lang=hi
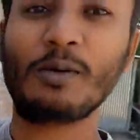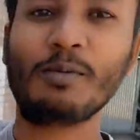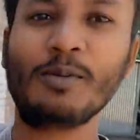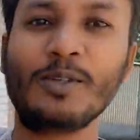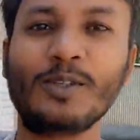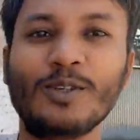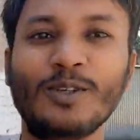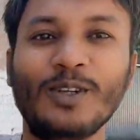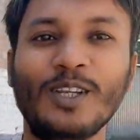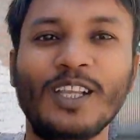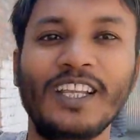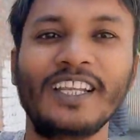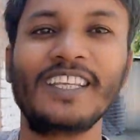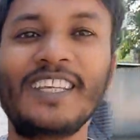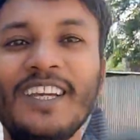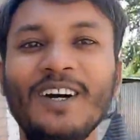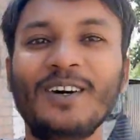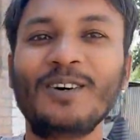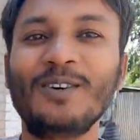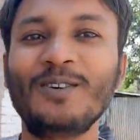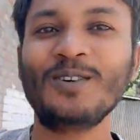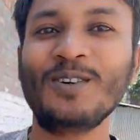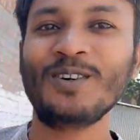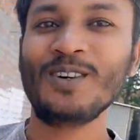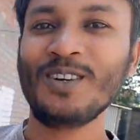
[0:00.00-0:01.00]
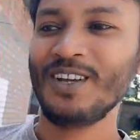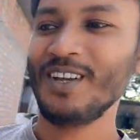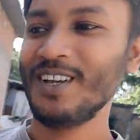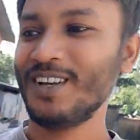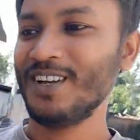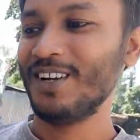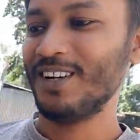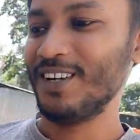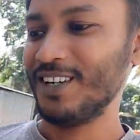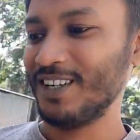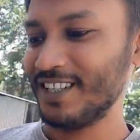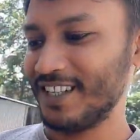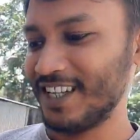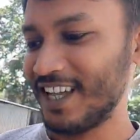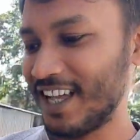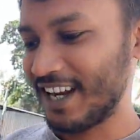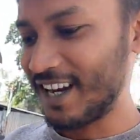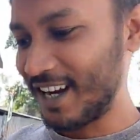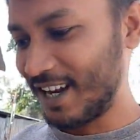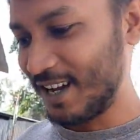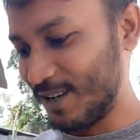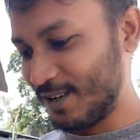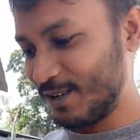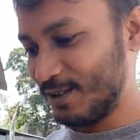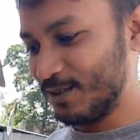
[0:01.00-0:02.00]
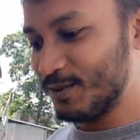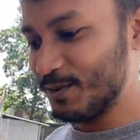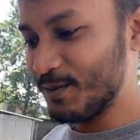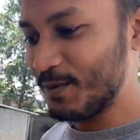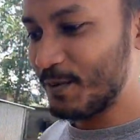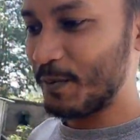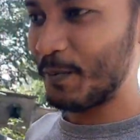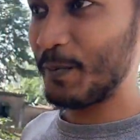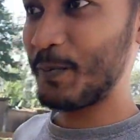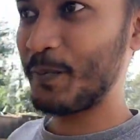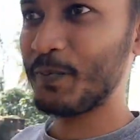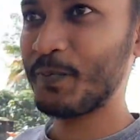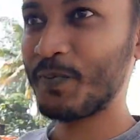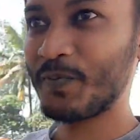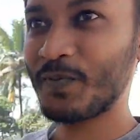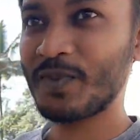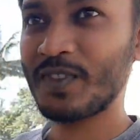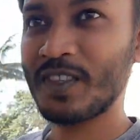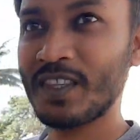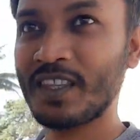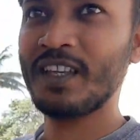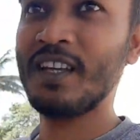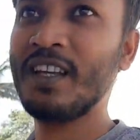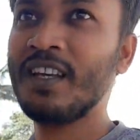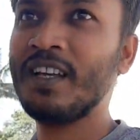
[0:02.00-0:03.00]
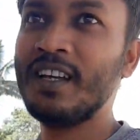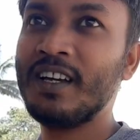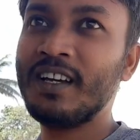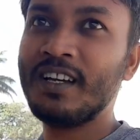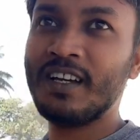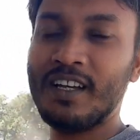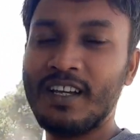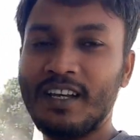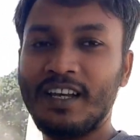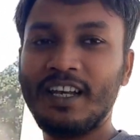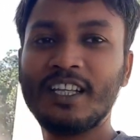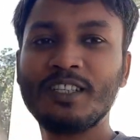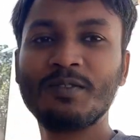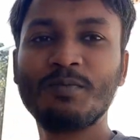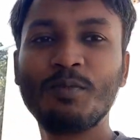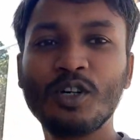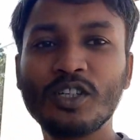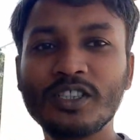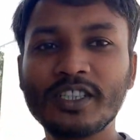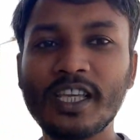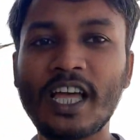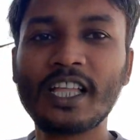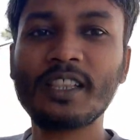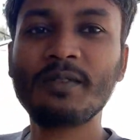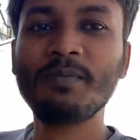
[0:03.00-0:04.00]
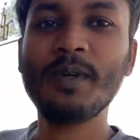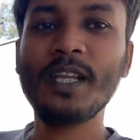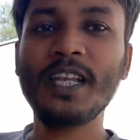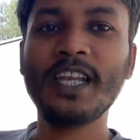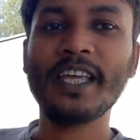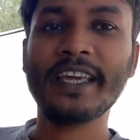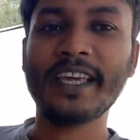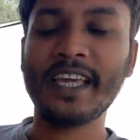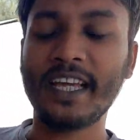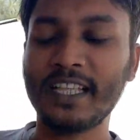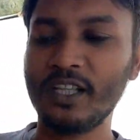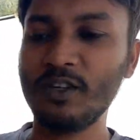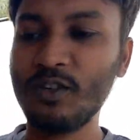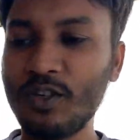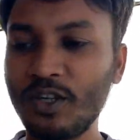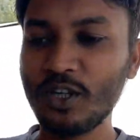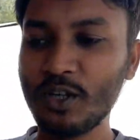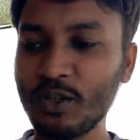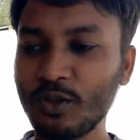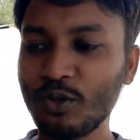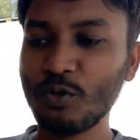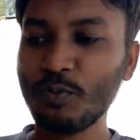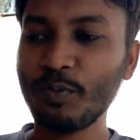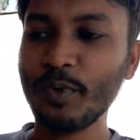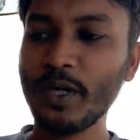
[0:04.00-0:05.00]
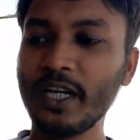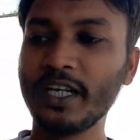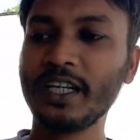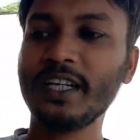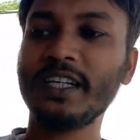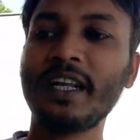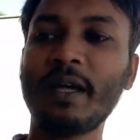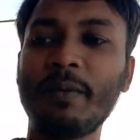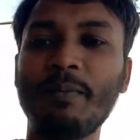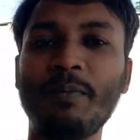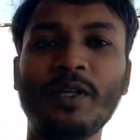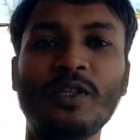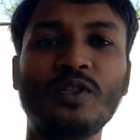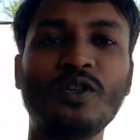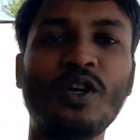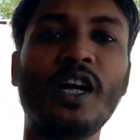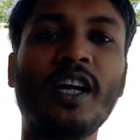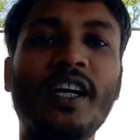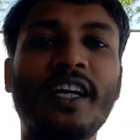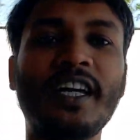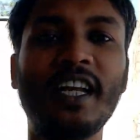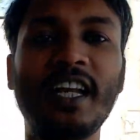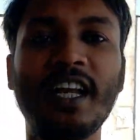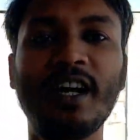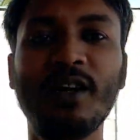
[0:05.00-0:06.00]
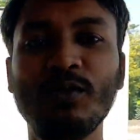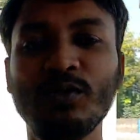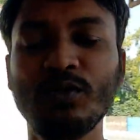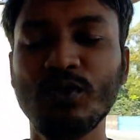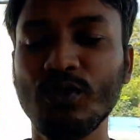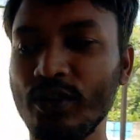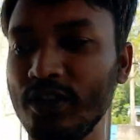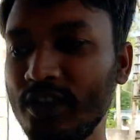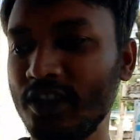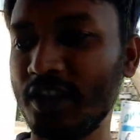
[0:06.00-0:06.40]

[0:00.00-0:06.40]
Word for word: तो अभी जो ले लिया हूँ और जा रहा हूँ लंच बॉक्स साथ में लेके आता हूँ क्योंकि दोपहर के टाइम में जो अकेला हूँ तो